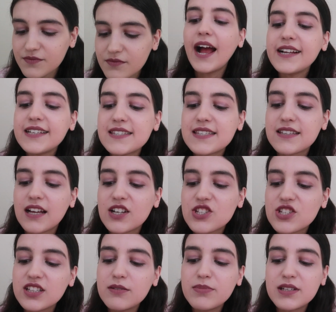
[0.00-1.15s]
Herkesin
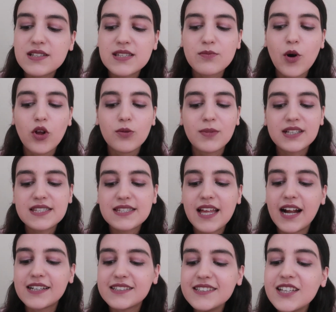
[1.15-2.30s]
acıdığı birisi mi olmak
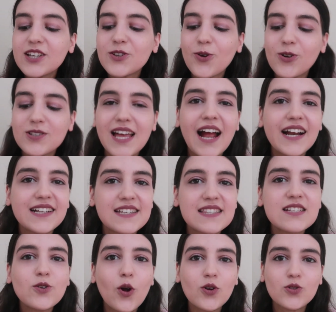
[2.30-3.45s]
isterdin yoksa
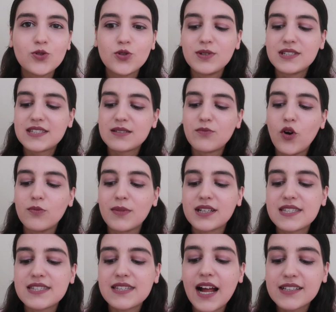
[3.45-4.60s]
herkesin korktuğu birisi mi olmak
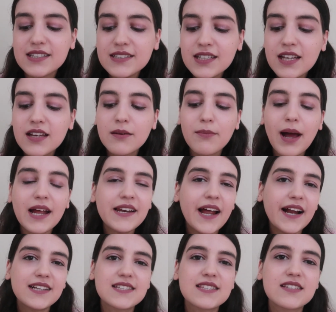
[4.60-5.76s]
isterdin? Ben
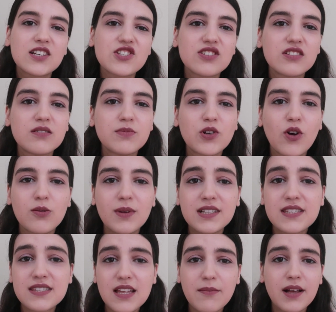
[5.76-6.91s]
herkesin acıdığı biri olmak
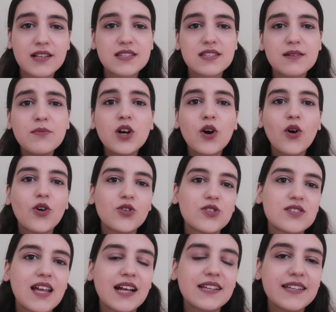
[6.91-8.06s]
istemezdim. O
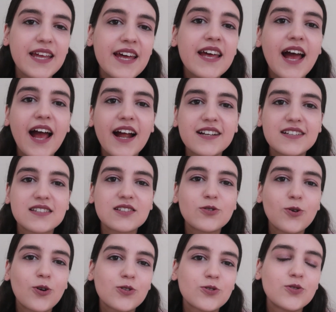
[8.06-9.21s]
yüzden de herkesin
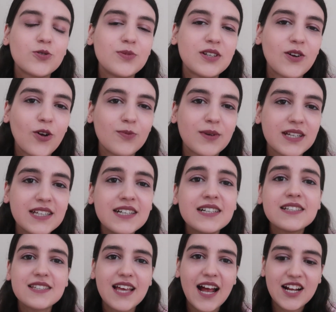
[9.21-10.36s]
korktuğu biri olmayı
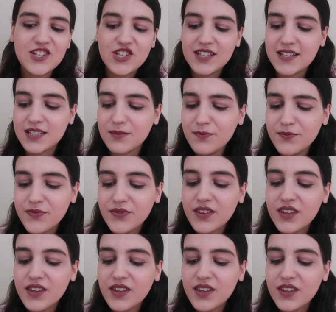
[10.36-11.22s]
tercih ederim.